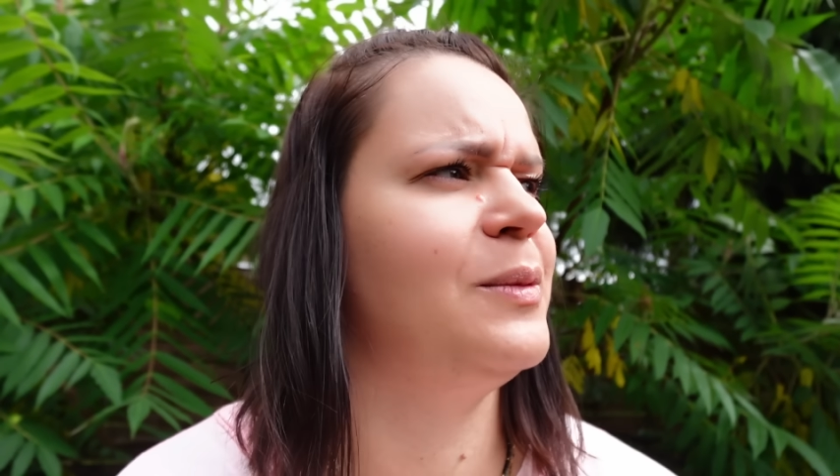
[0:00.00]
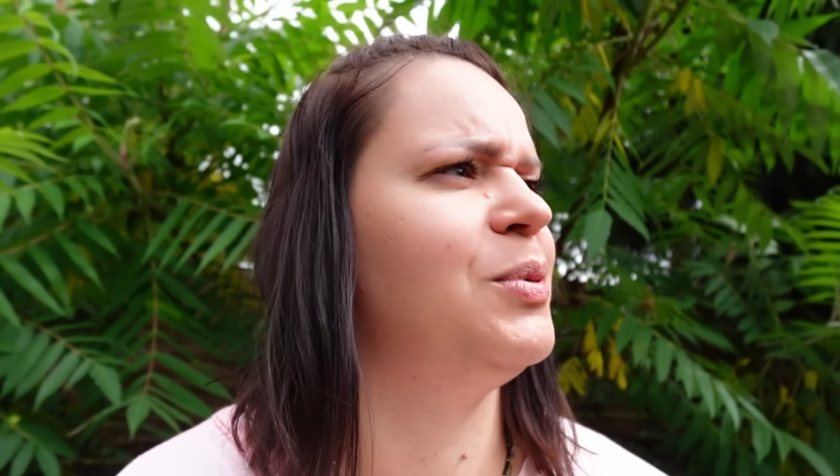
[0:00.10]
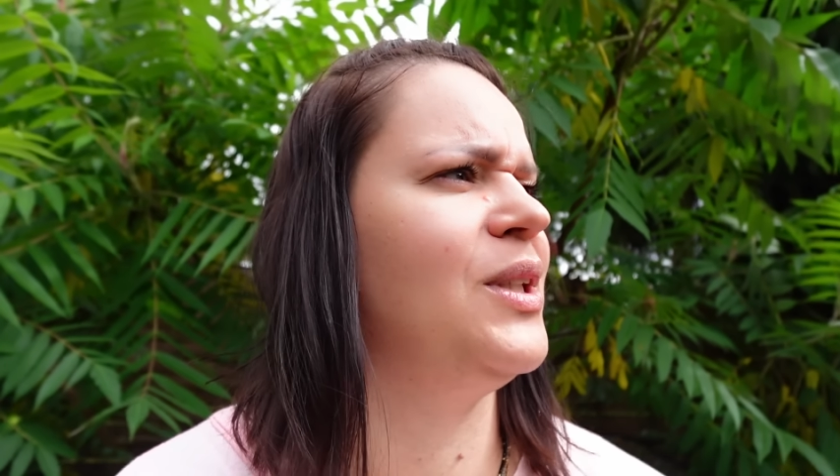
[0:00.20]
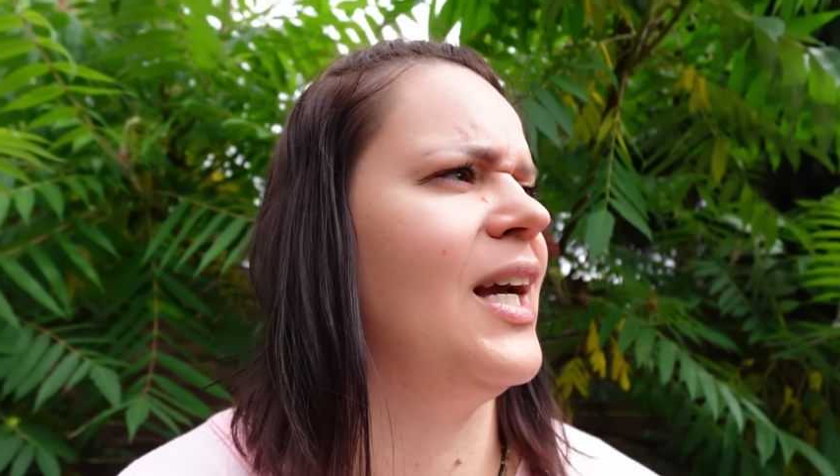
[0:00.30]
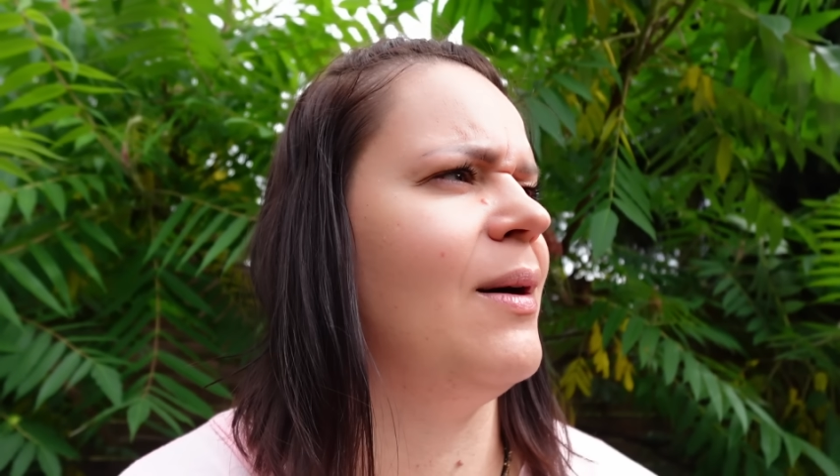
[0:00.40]
Więc
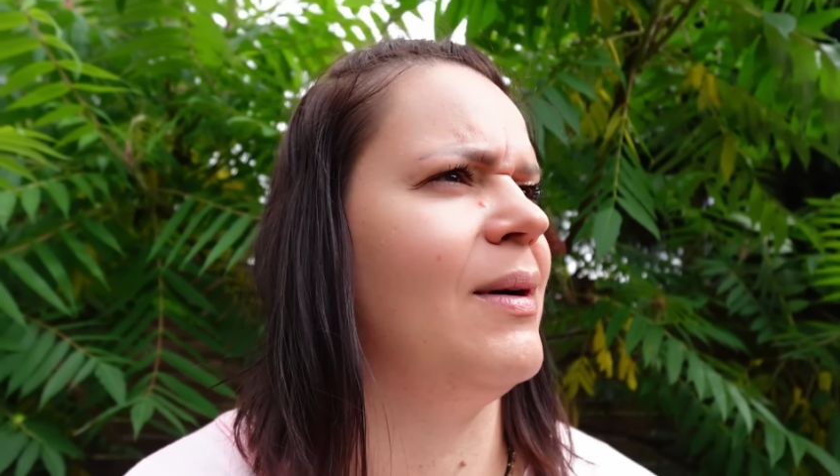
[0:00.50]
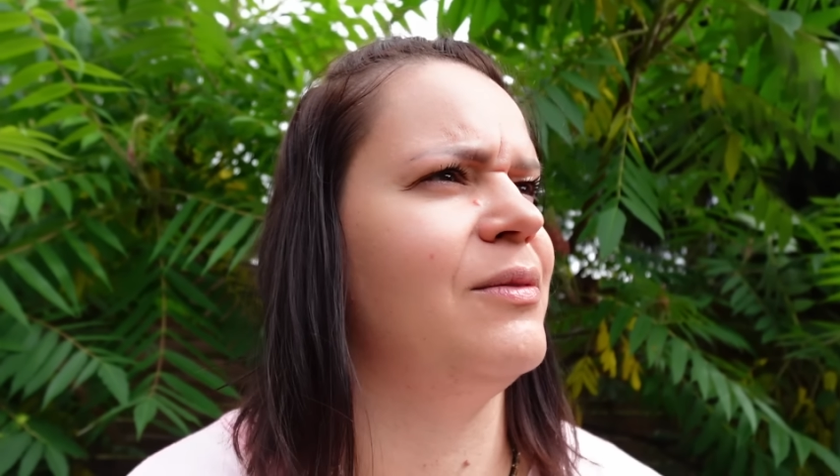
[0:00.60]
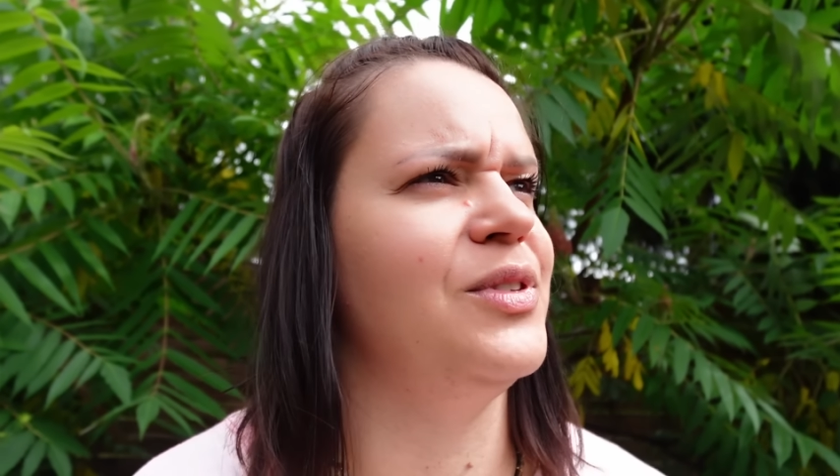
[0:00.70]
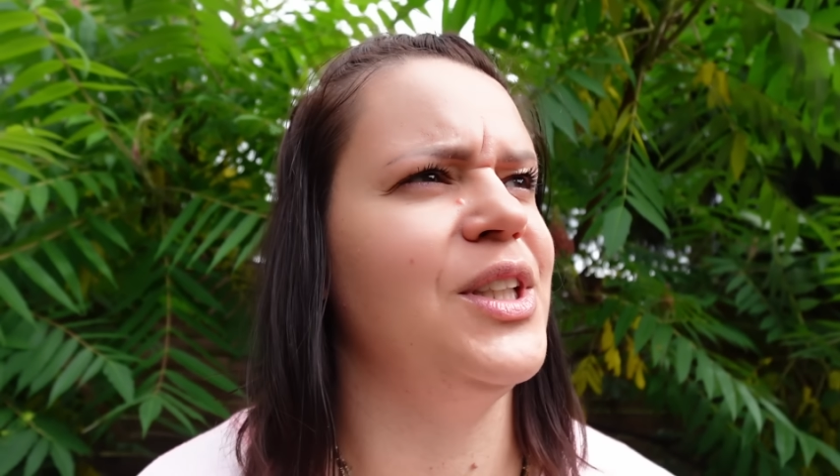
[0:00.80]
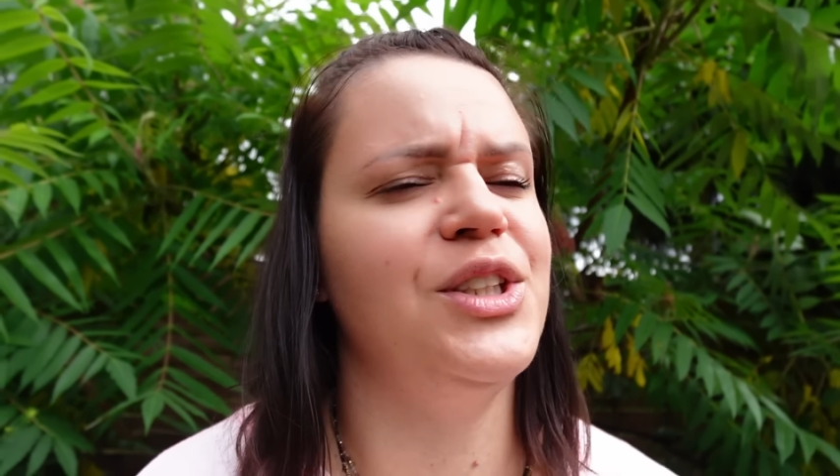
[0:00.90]

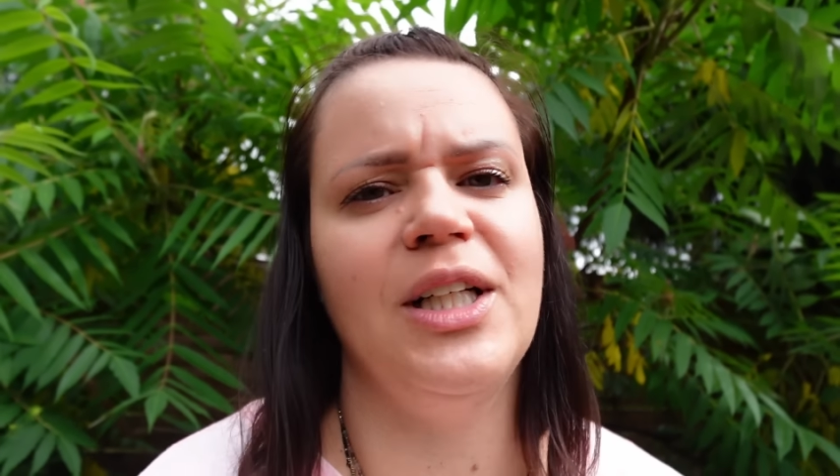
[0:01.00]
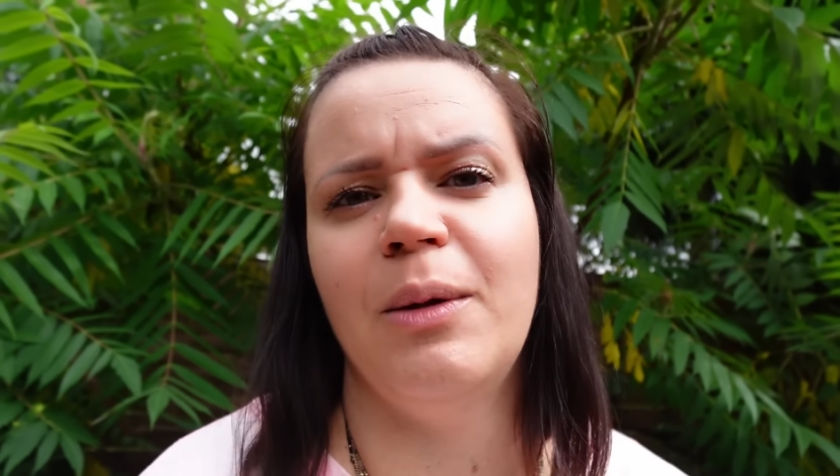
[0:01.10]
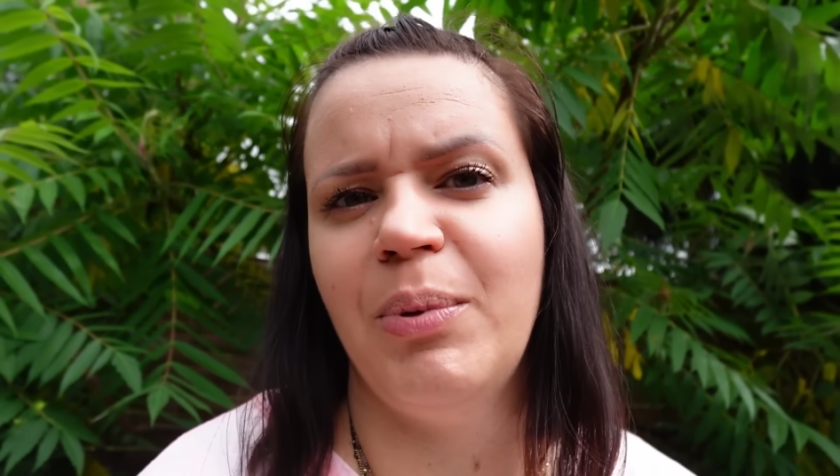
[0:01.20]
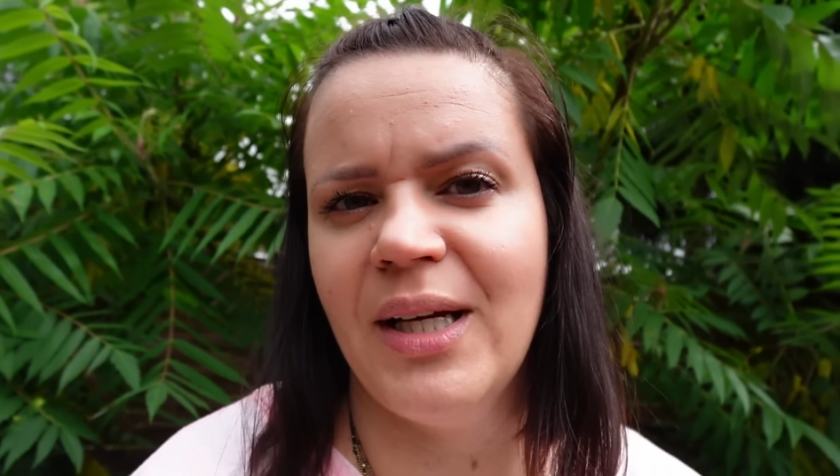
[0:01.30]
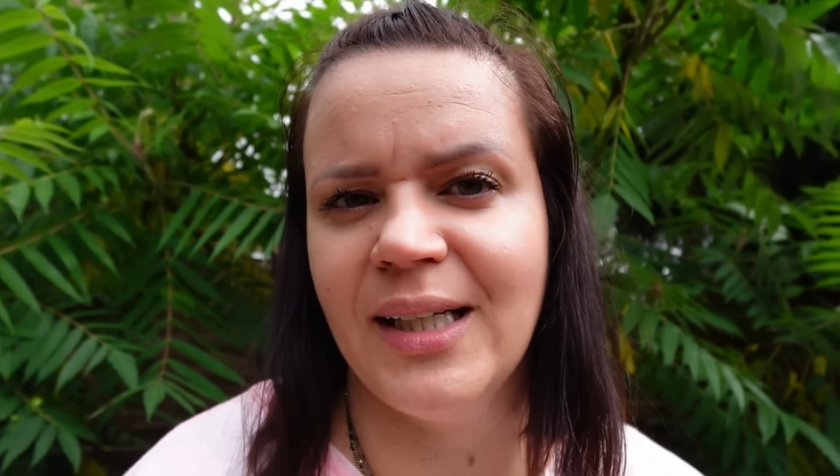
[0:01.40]
przyjechałam w
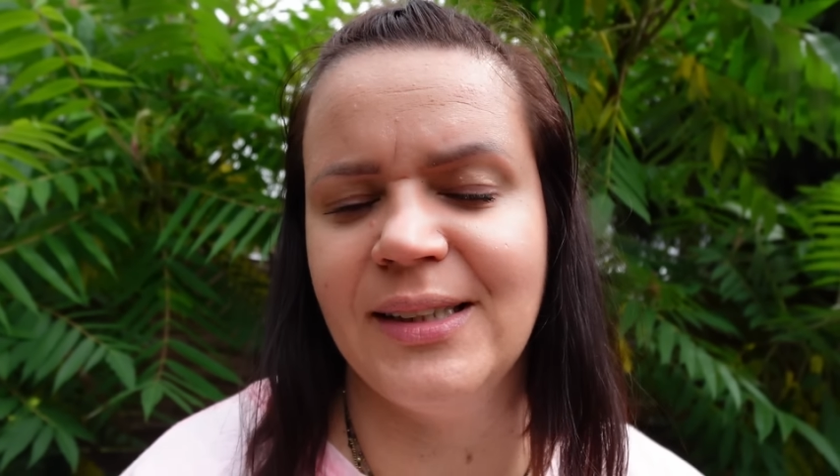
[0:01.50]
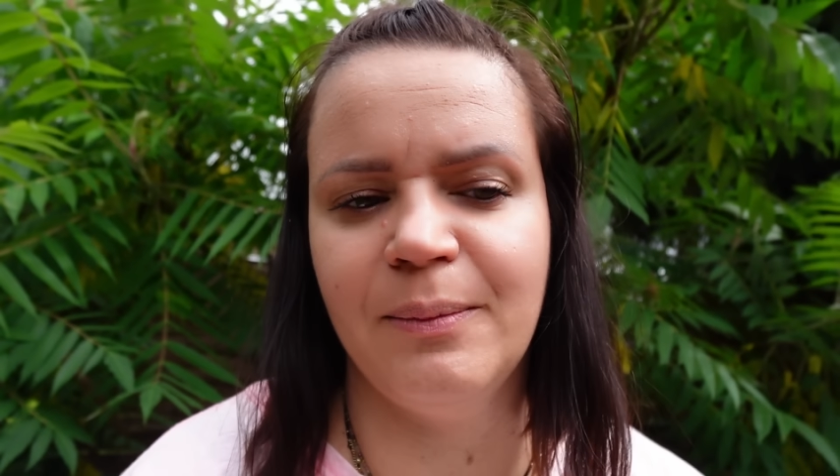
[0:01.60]
niedzielę po,